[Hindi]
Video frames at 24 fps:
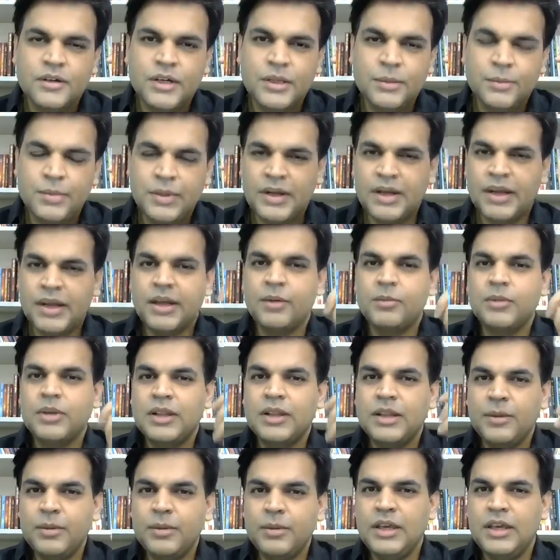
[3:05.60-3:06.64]
डीपर आय का
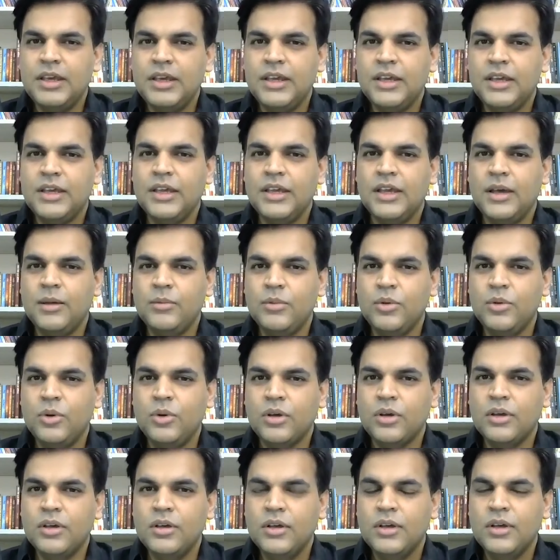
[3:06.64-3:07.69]
मतलब ही यही है कि हम
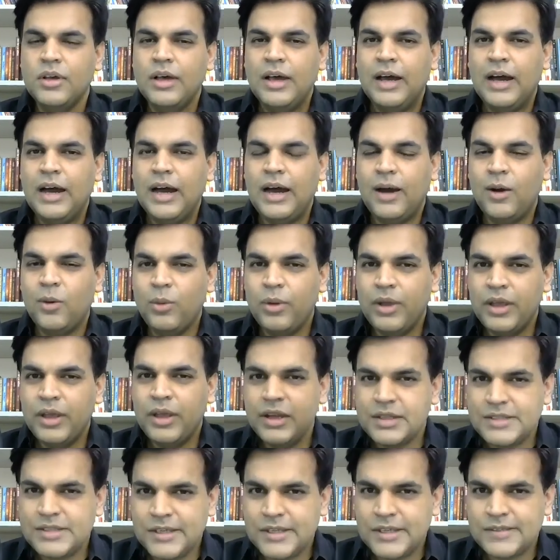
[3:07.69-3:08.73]
लोग
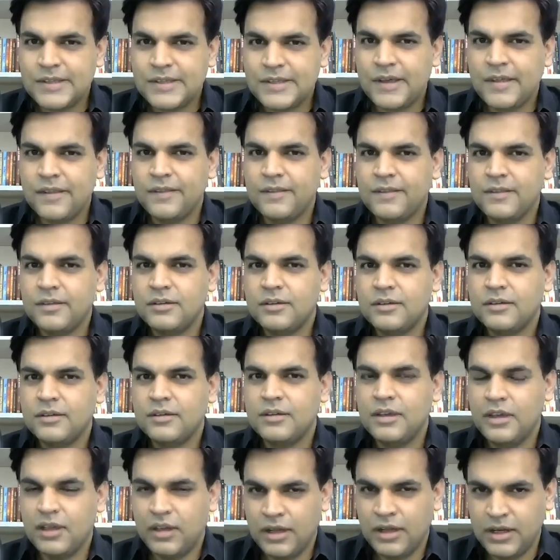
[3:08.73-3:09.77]
अवेयरनेस के साथ
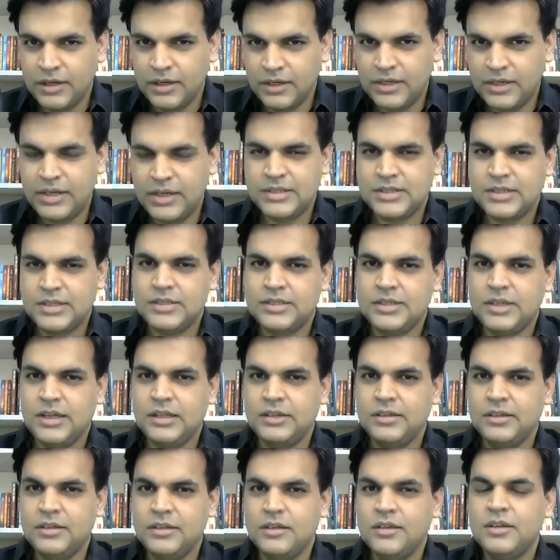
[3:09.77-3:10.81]
अलर्टनेस के
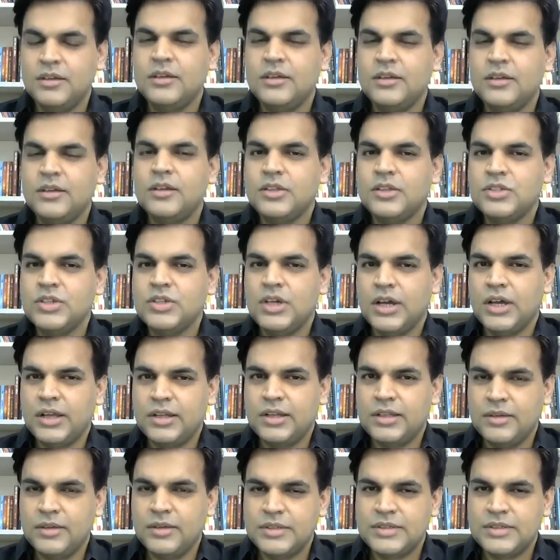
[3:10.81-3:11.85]
साथ
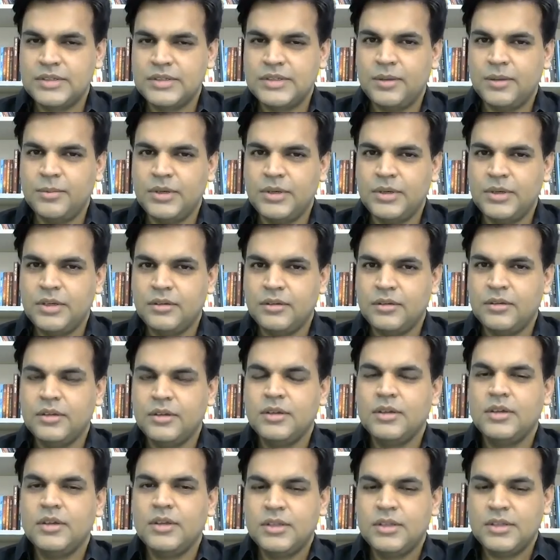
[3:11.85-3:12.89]
जागृत अवस्था में
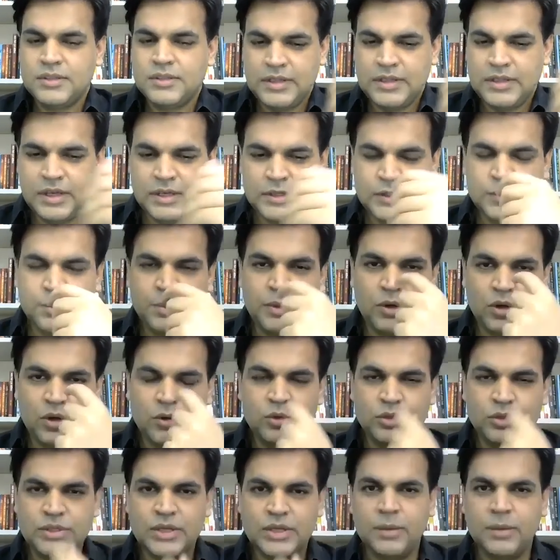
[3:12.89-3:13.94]
सांस पे और
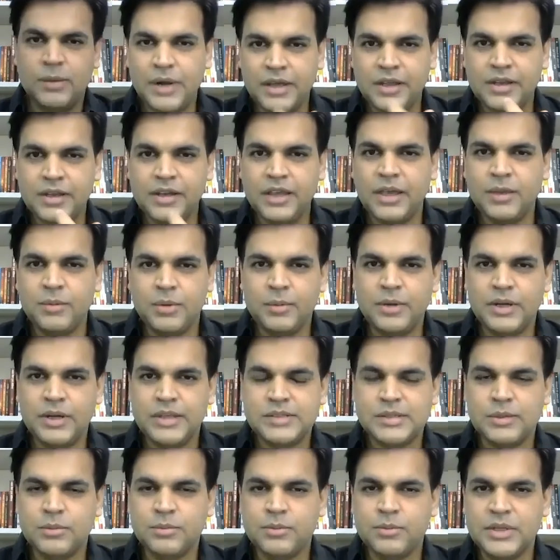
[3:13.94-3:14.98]
उसके प्रक्रियाएं भी बड़े
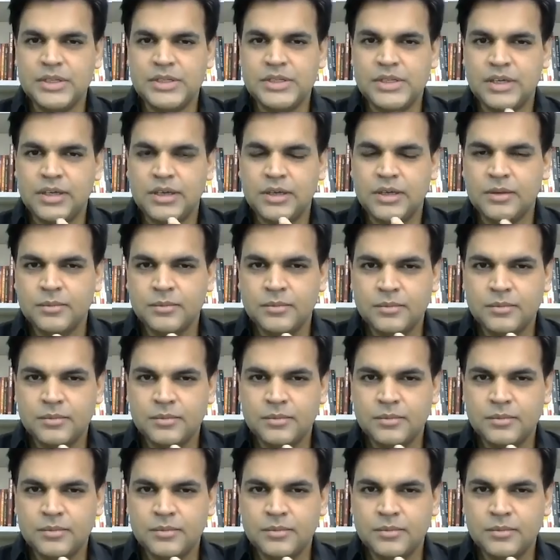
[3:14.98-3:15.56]
सिंपल सी हैं